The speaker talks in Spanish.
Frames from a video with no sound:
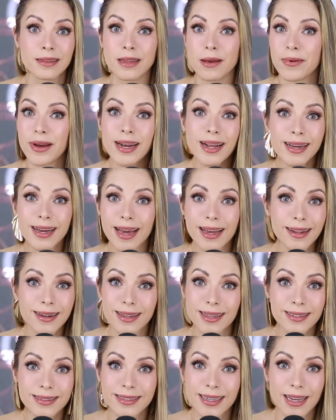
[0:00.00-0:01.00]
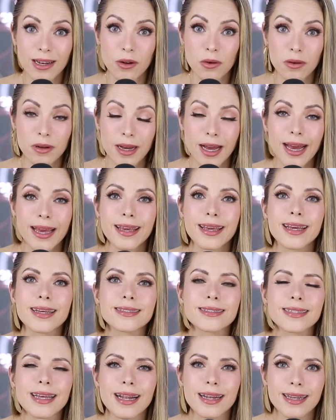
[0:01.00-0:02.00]
te van a caer del cielo, hay que
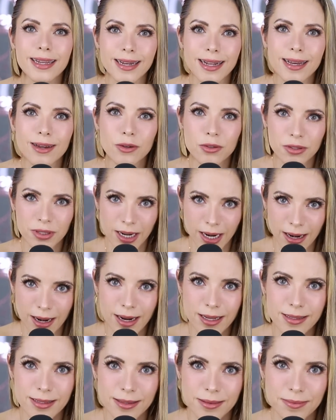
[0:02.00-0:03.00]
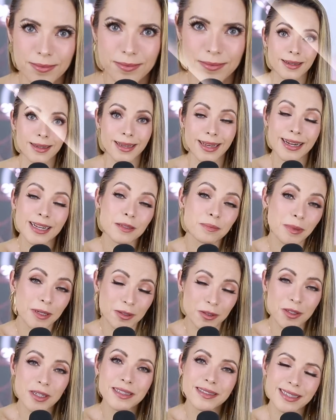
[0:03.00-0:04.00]
salir a encontrarlas. Que las
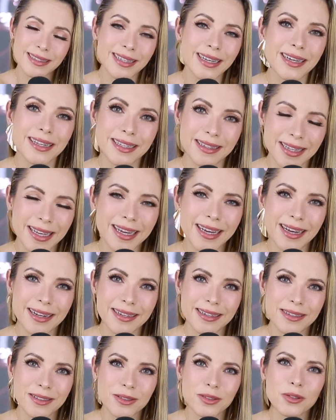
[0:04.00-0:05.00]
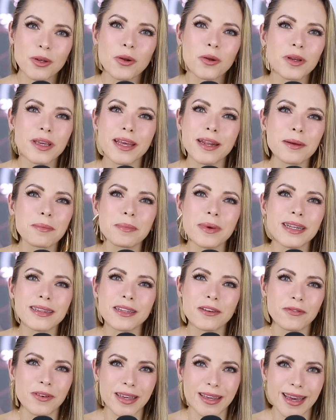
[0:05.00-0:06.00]
personas que te critican solo quieren
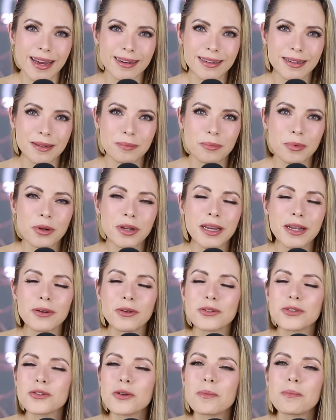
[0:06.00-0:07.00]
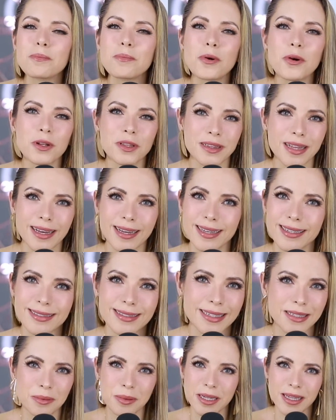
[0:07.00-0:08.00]
verte fallar porque no soportan que
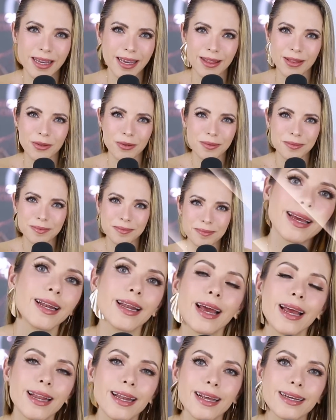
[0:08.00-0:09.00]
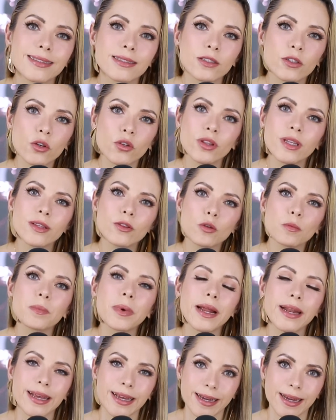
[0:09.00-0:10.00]
estés brillando. Que la elección de tu
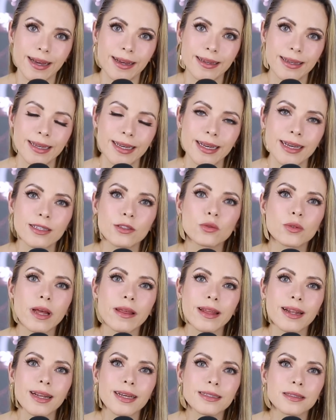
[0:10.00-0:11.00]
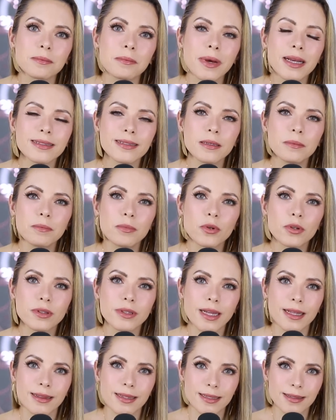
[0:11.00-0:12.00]
pareja es una de las más
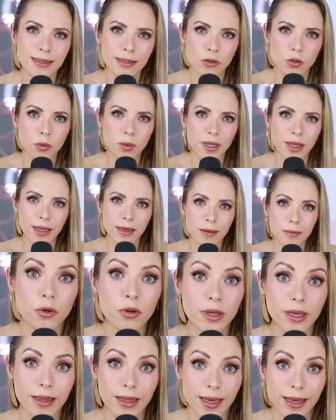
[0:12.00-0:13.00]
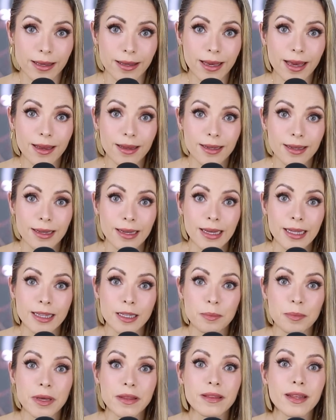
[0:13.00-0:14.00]
importantes en tu vida, porque de ella
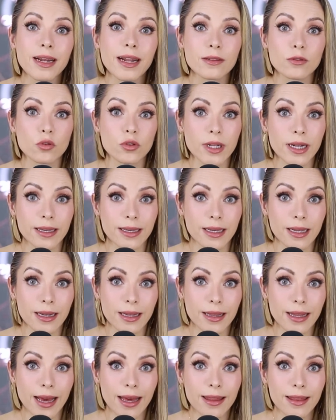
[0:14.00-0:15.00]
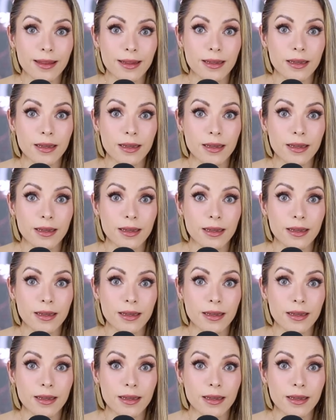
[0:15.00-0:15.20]
dependerá tu tranquilidad